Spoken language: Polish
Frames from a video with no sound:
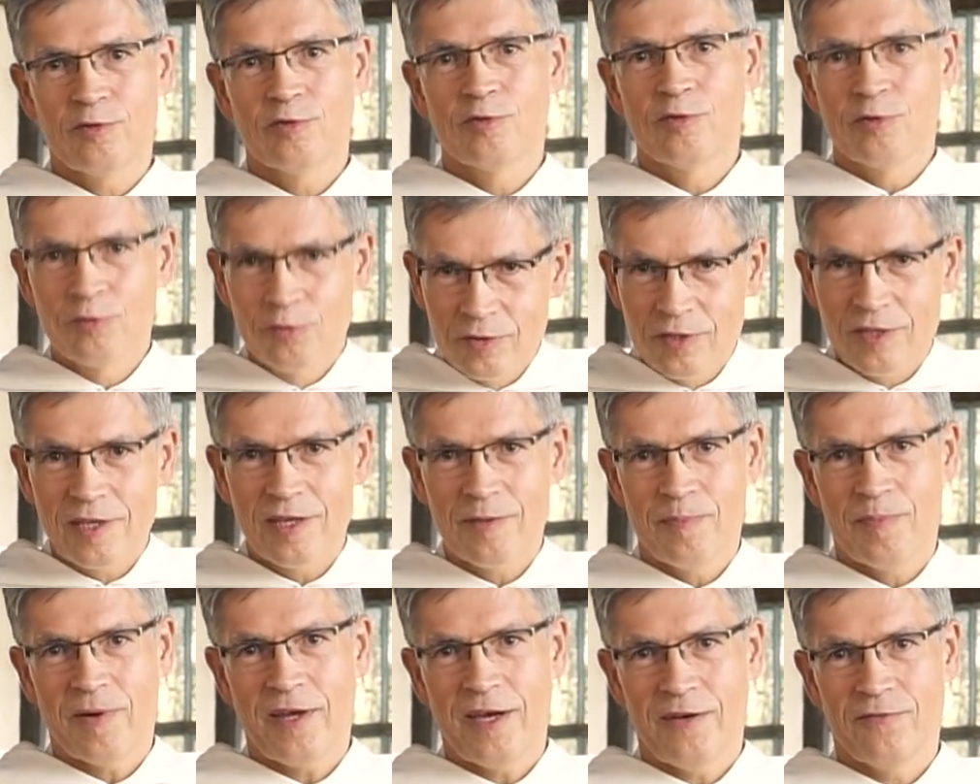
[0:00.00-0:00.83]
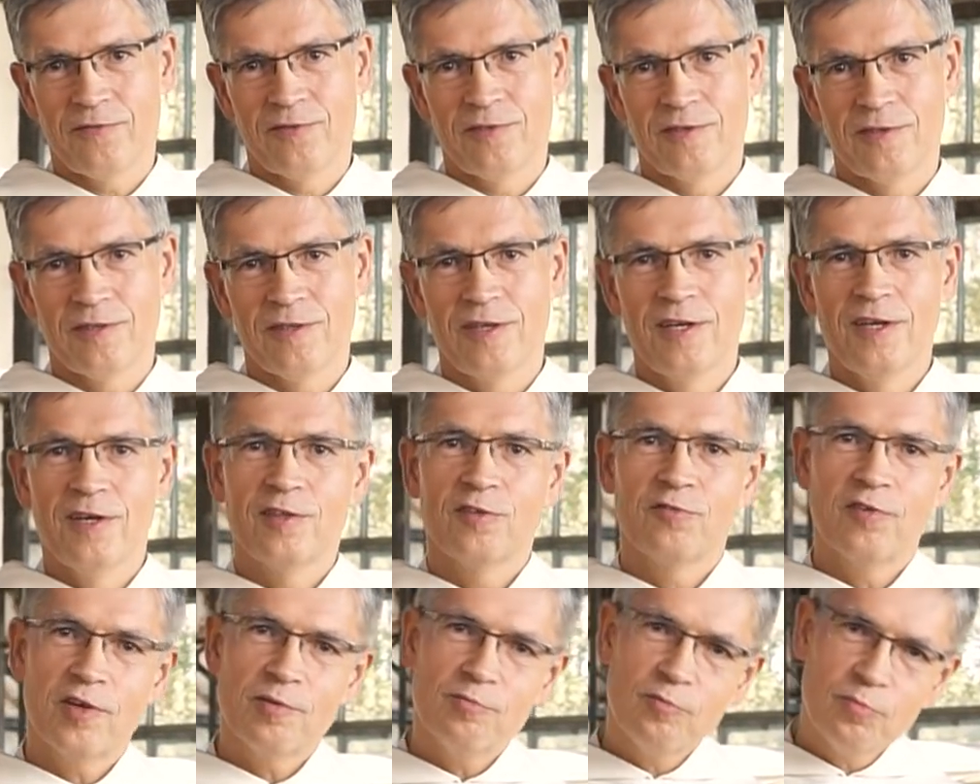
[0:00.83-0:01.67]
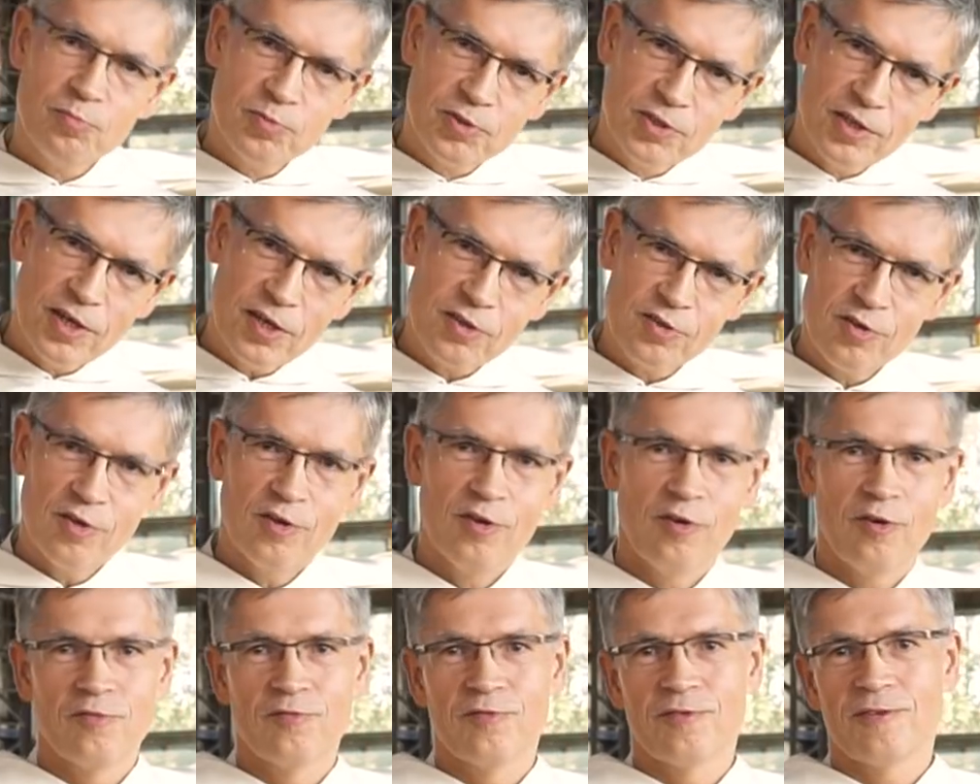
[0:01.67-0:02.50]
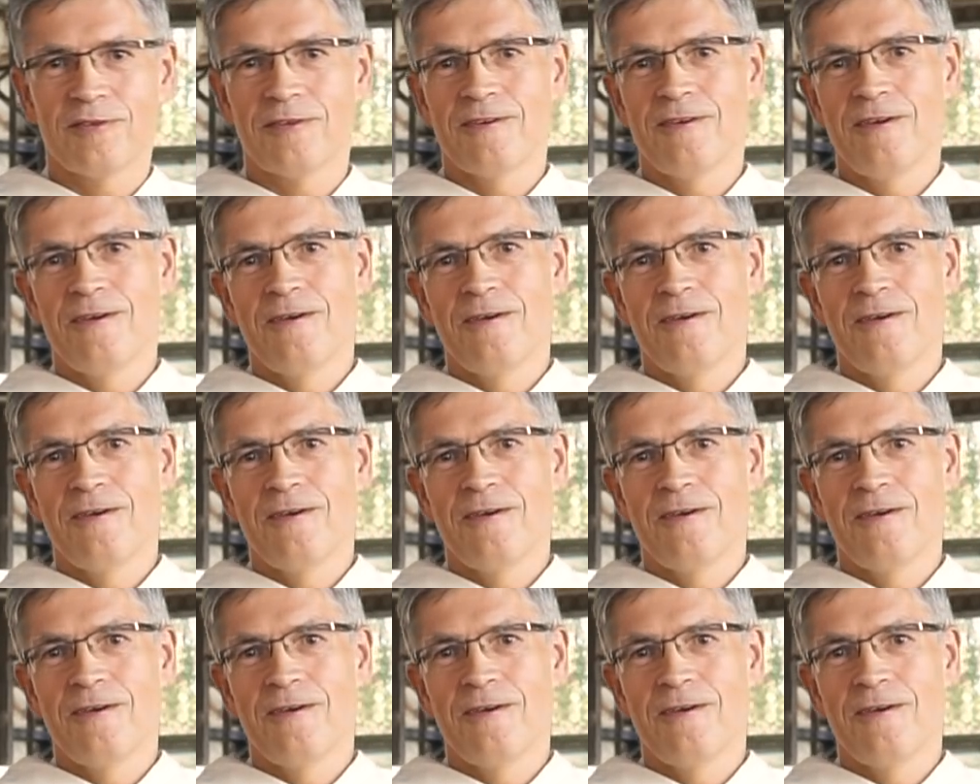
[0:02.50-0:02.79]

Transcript: trudnej prawdy, twojemu przyjacielowi,